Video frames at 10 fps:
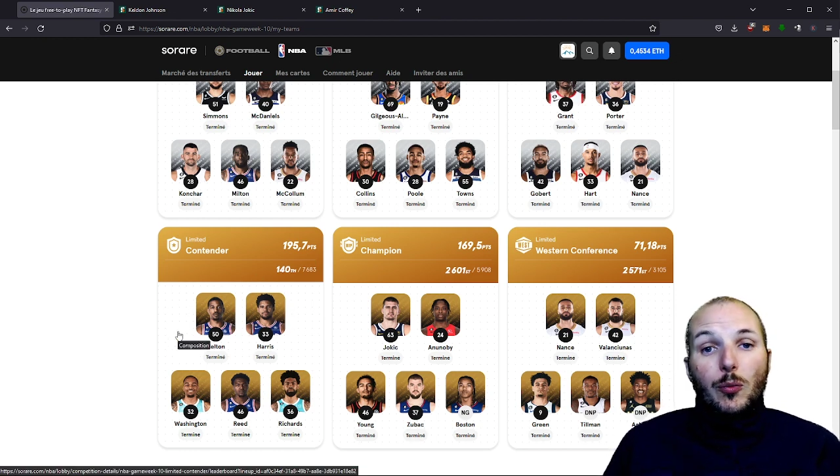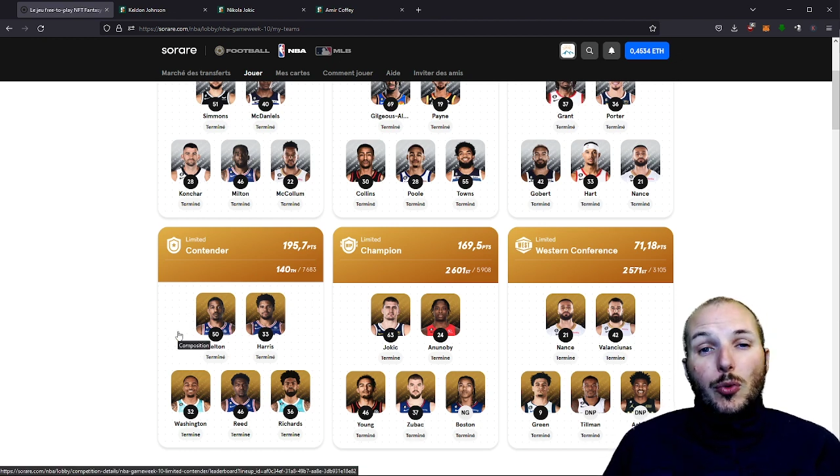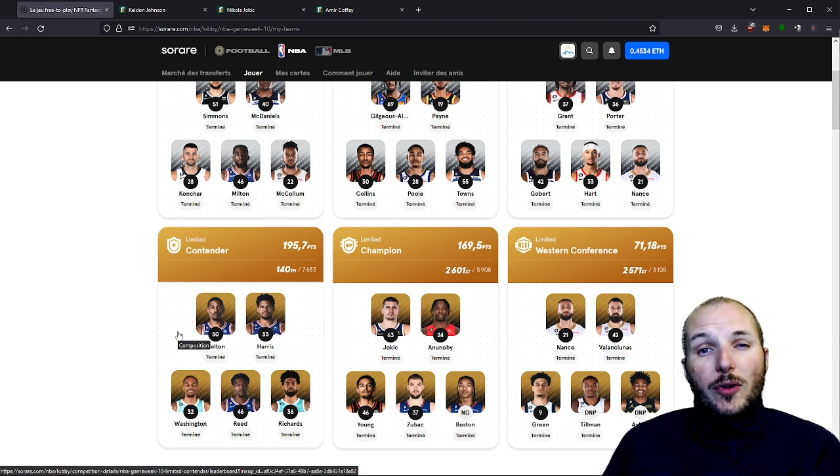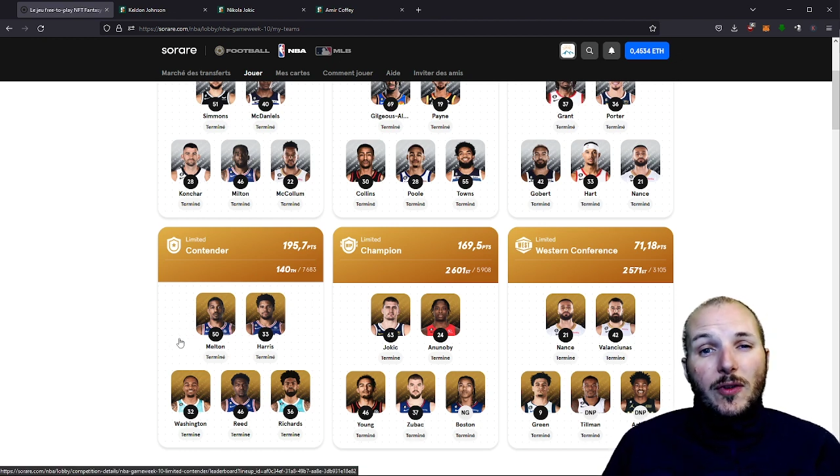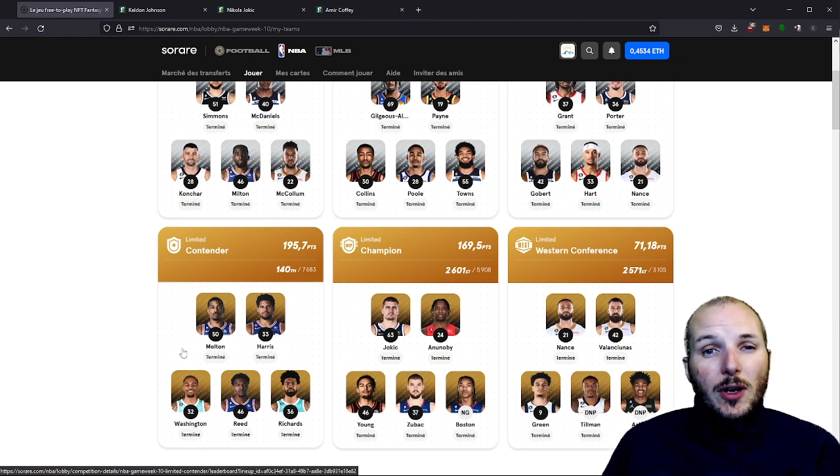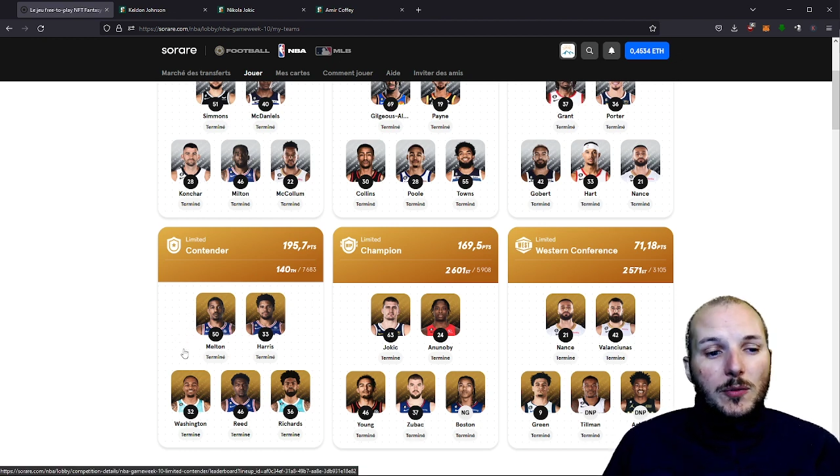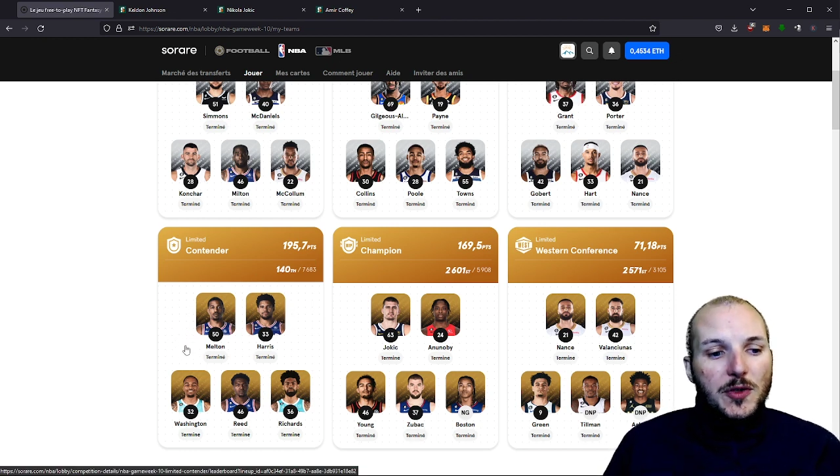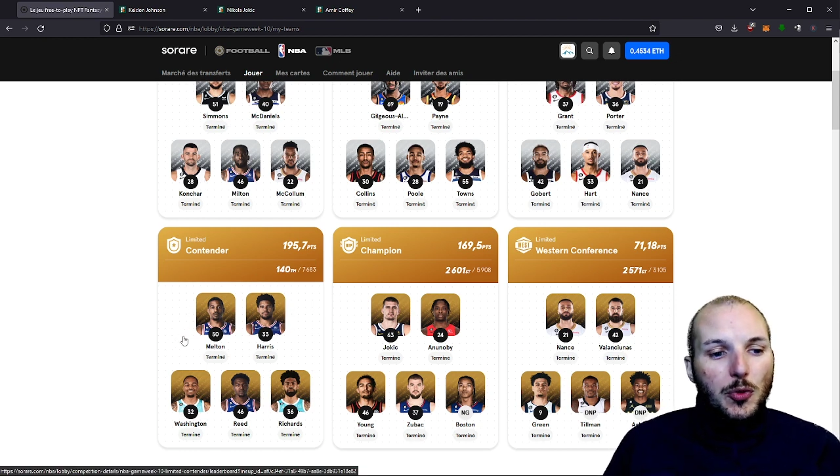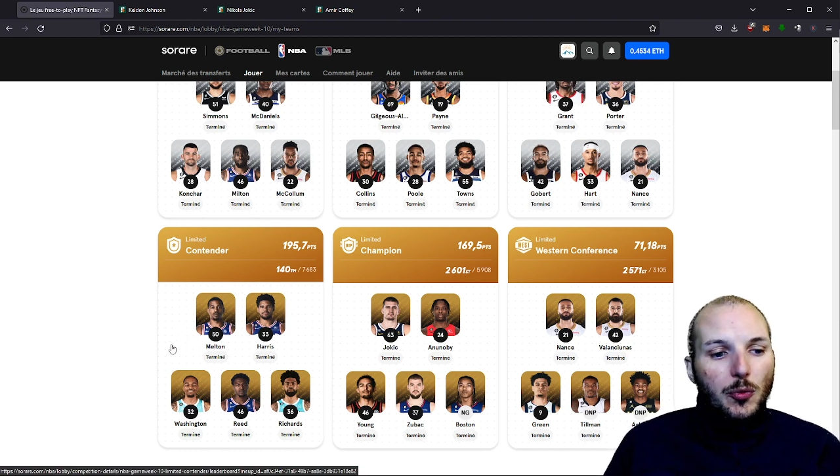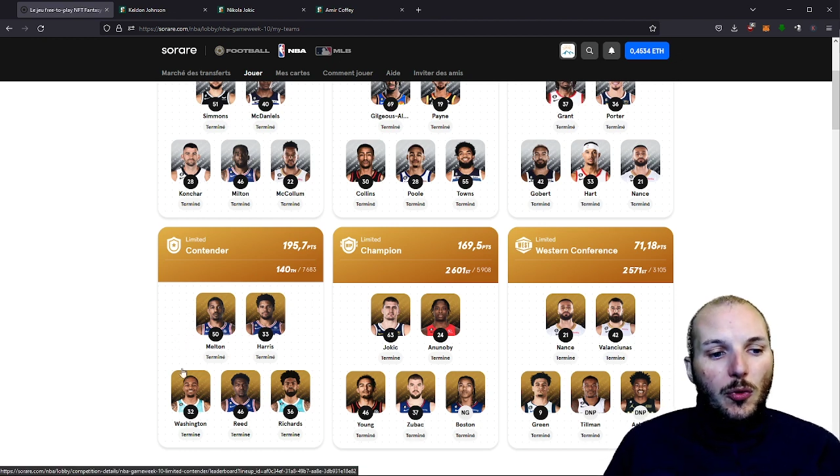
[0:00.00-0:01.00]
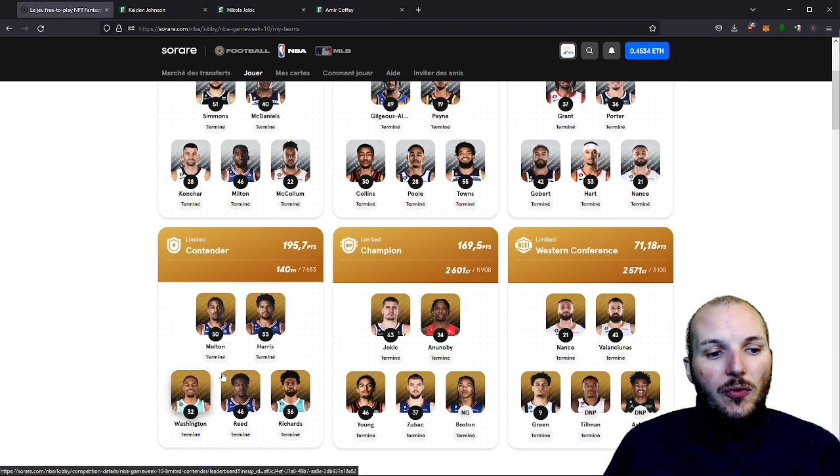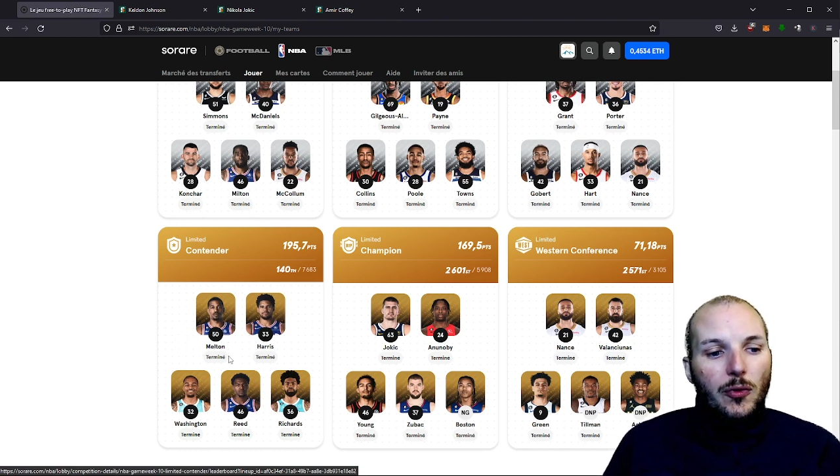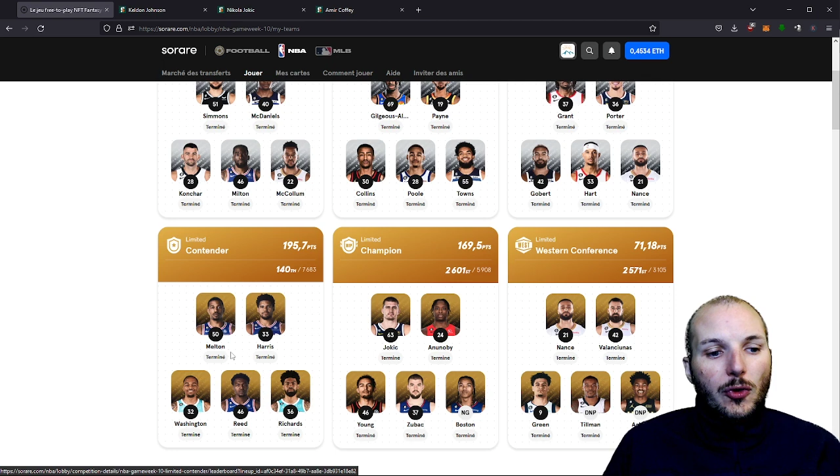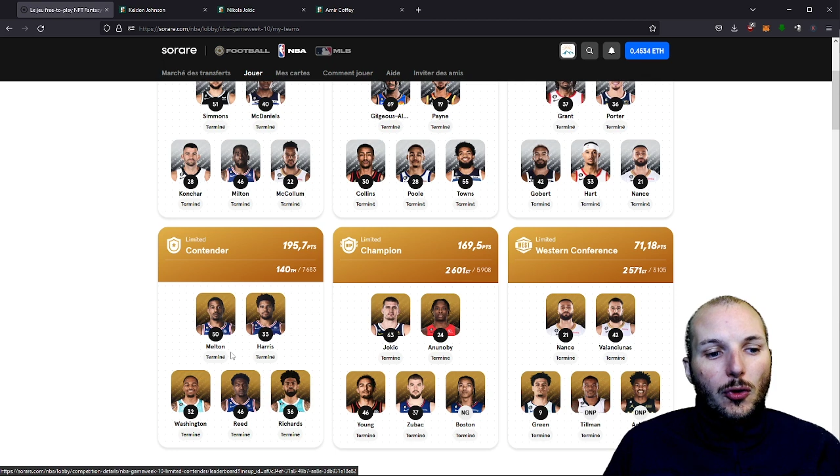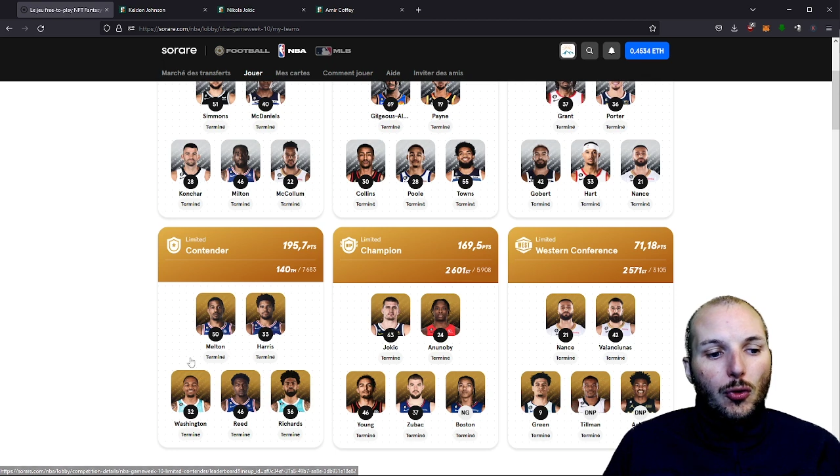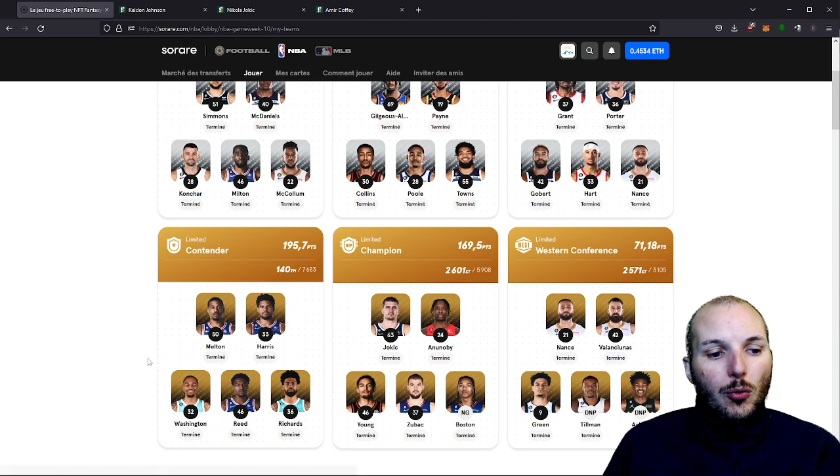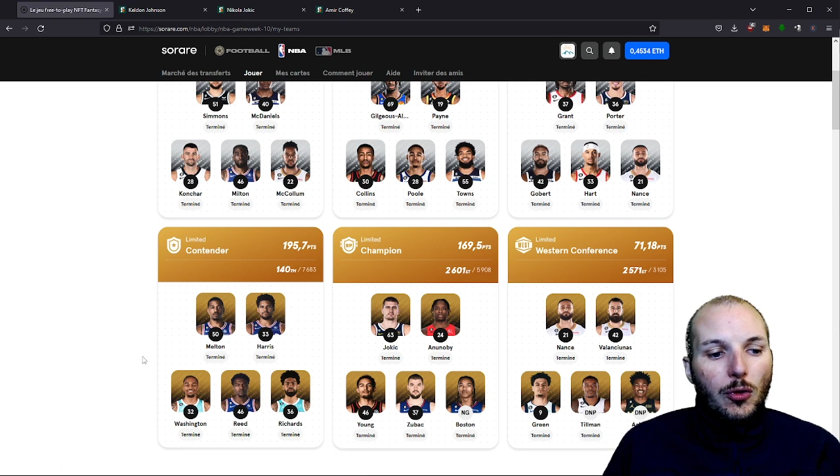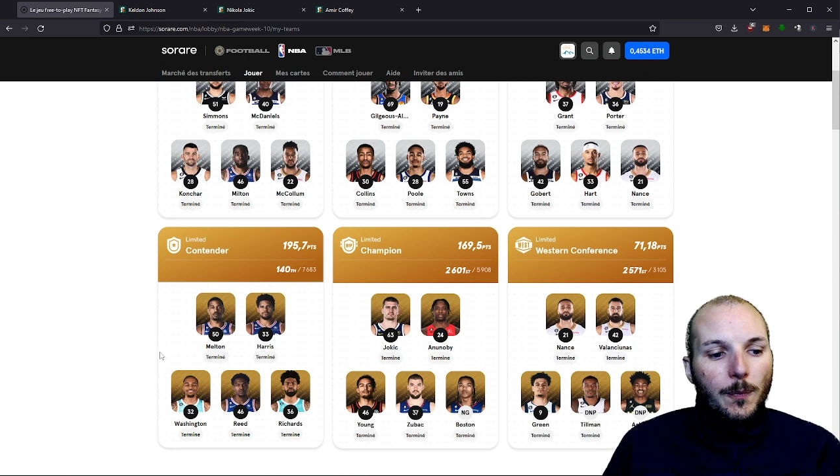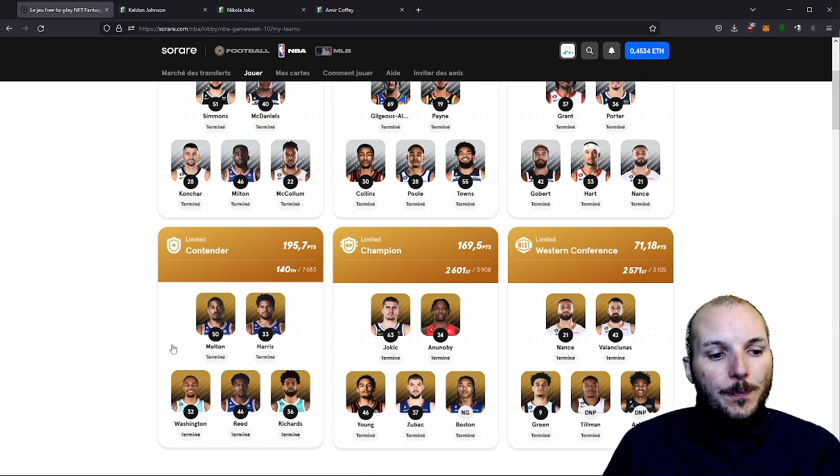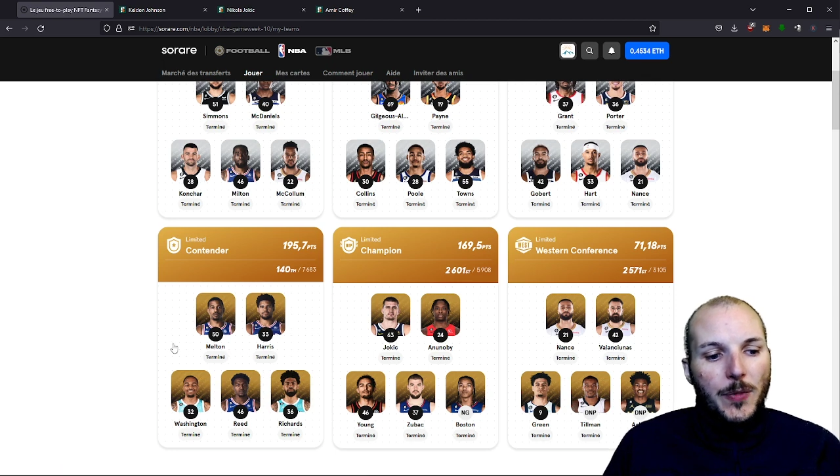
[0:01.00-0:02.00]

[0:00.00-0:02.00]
on peut avoir un petit peu de profondeur de banc.